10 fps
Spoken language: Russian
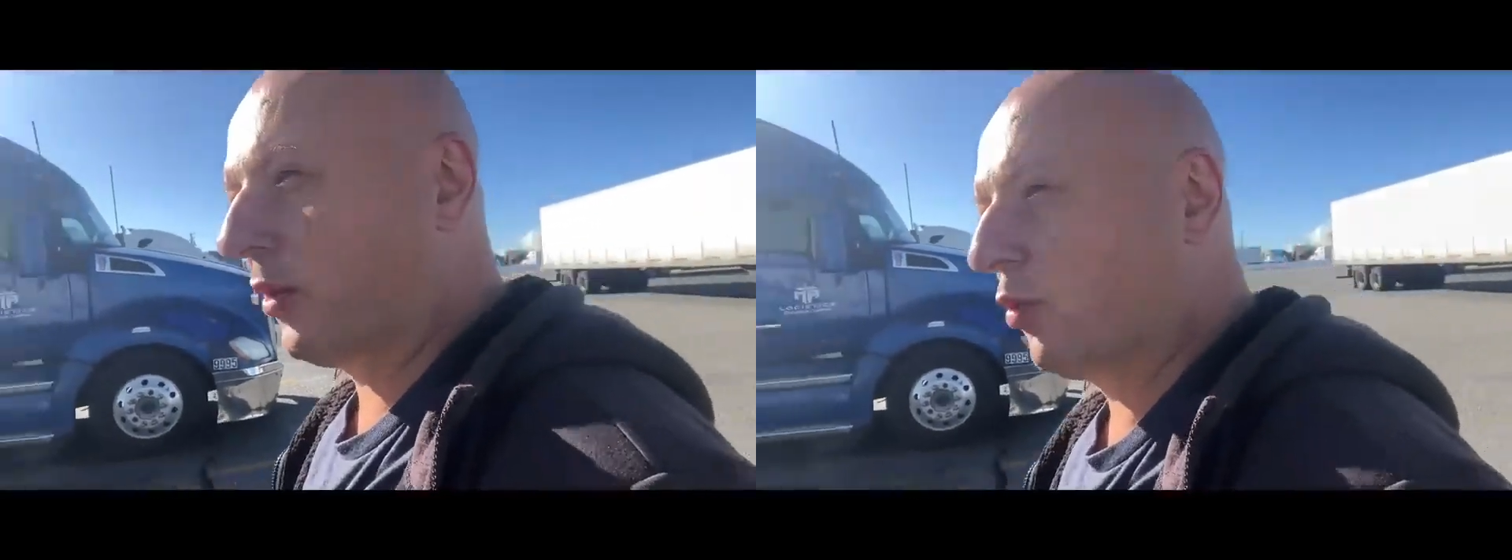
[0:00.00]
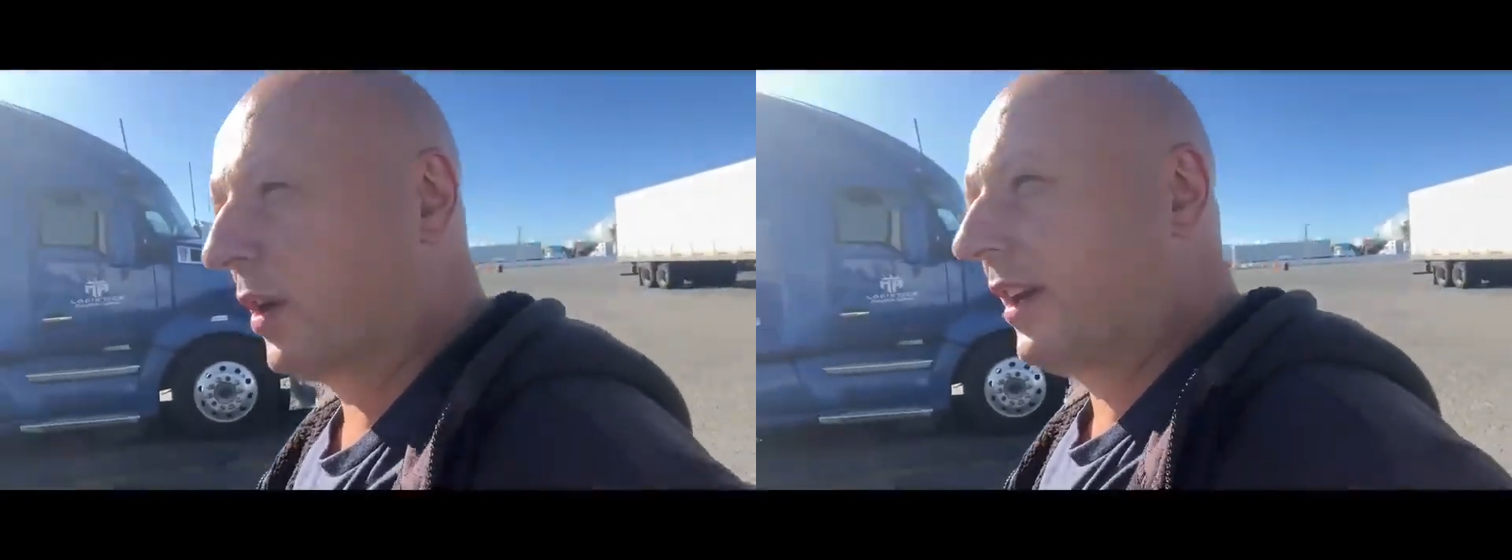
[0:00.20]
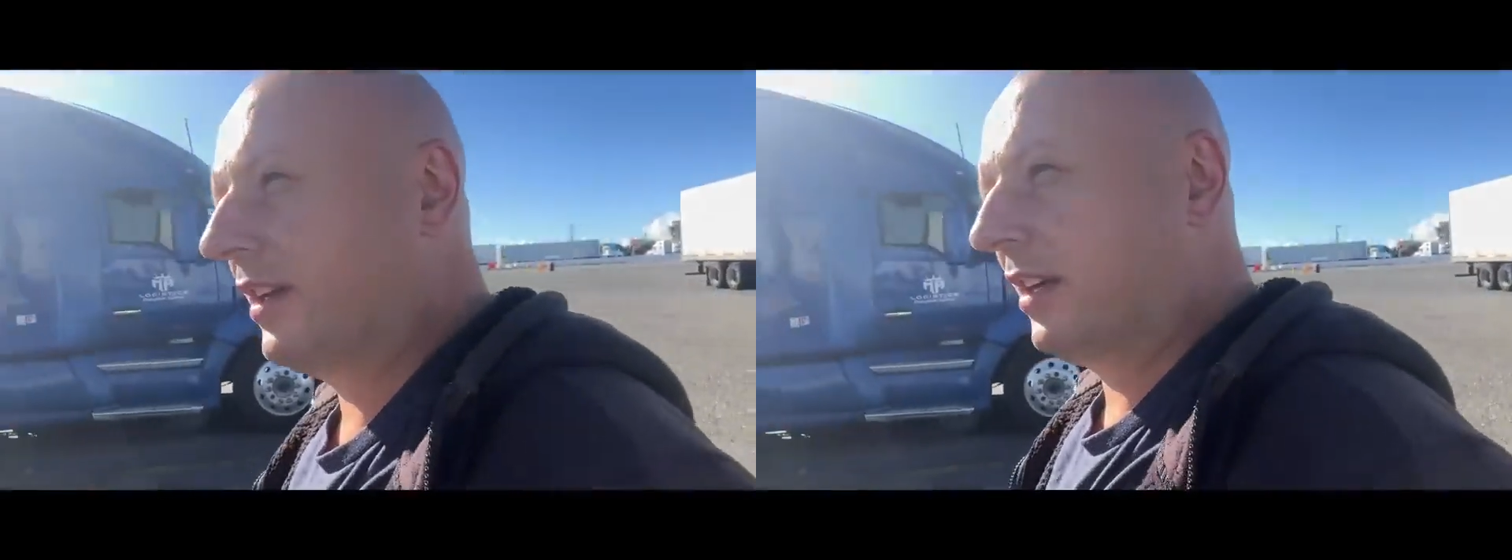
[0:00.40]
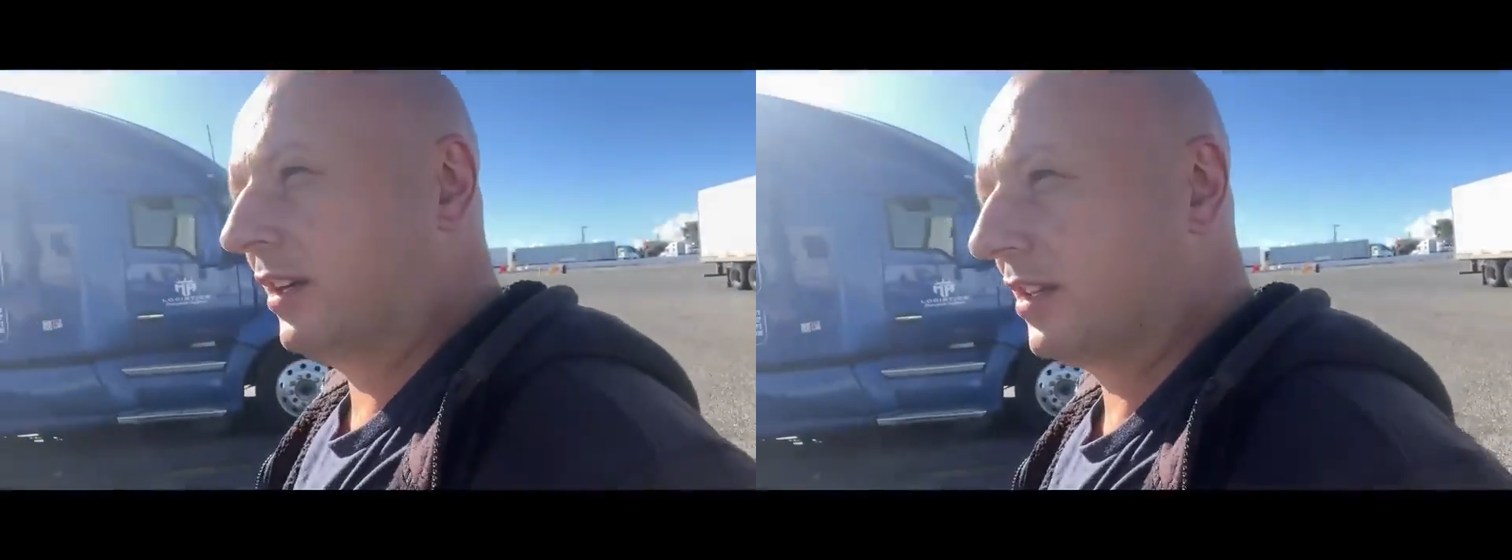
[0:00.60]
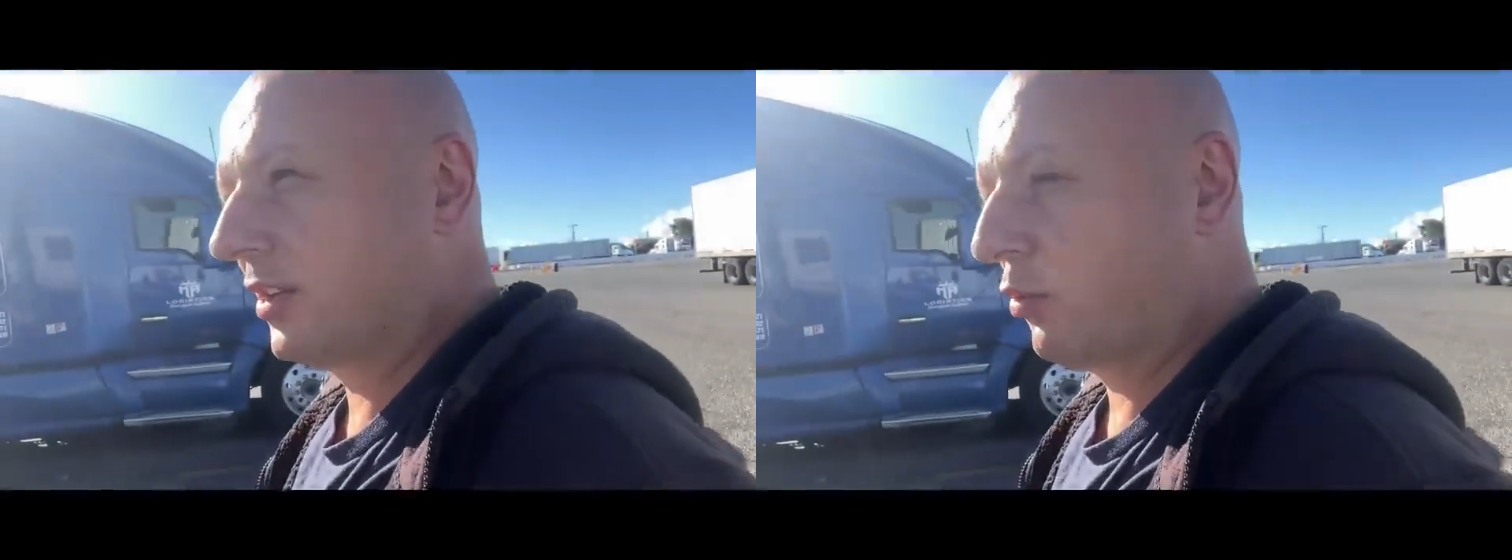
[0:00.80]
как
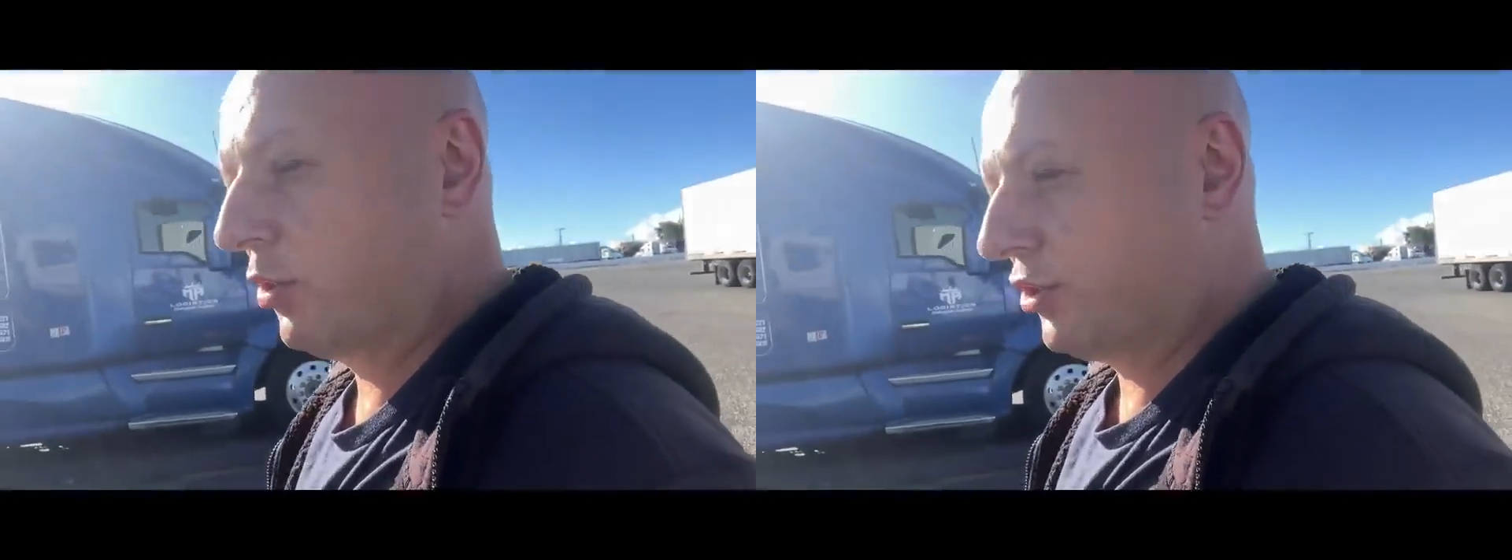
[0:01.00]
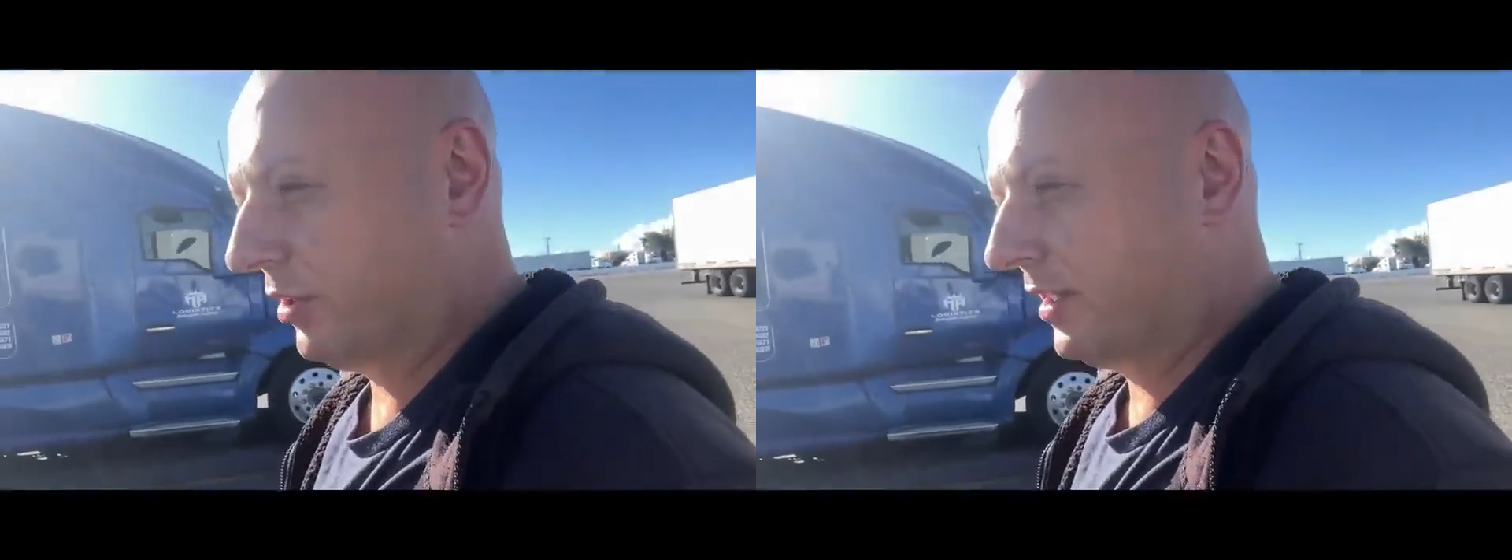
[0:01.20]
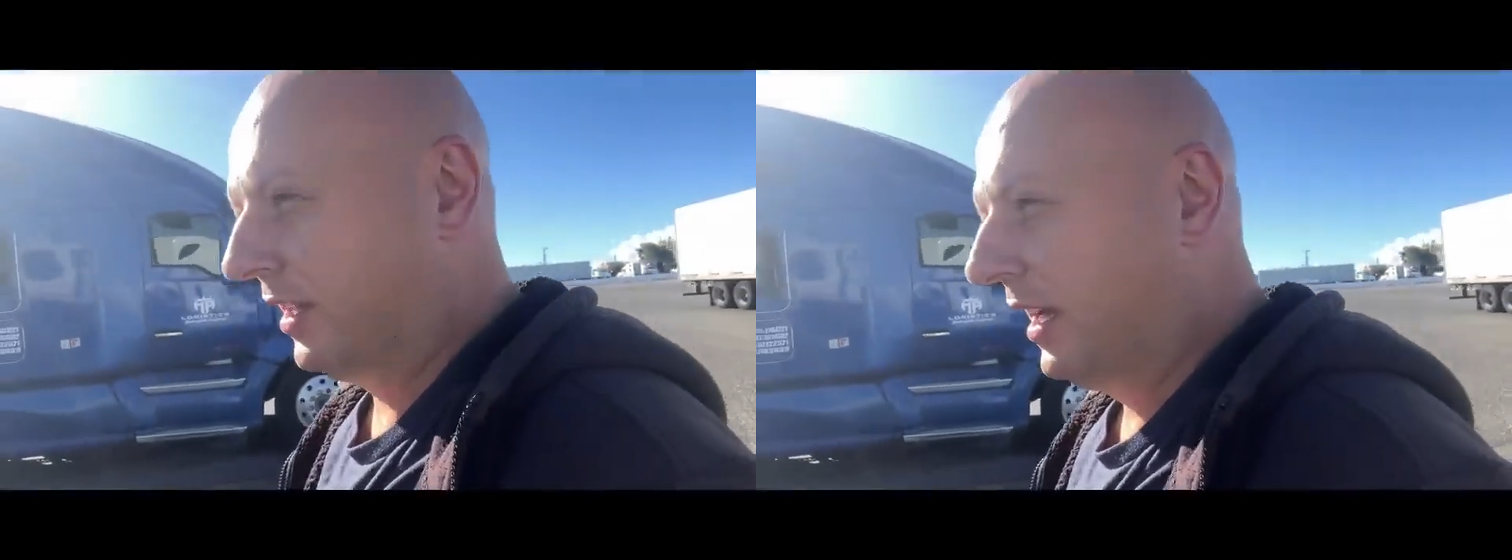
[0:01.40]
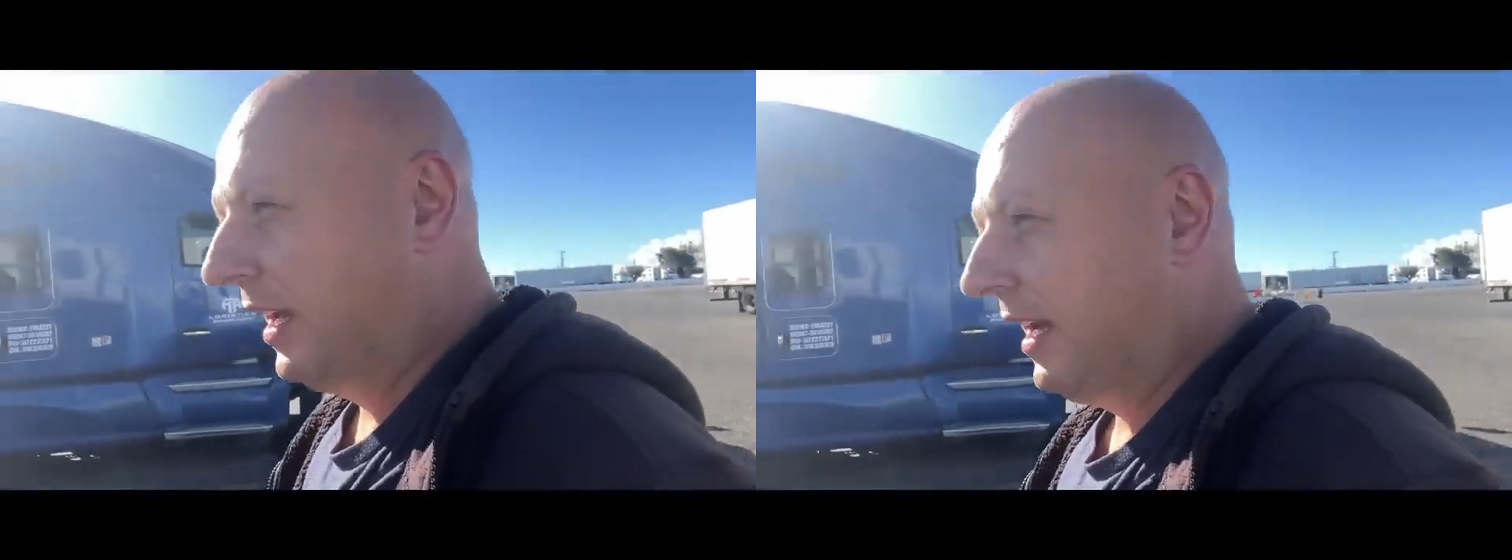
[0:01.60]
Украина, она закончилась.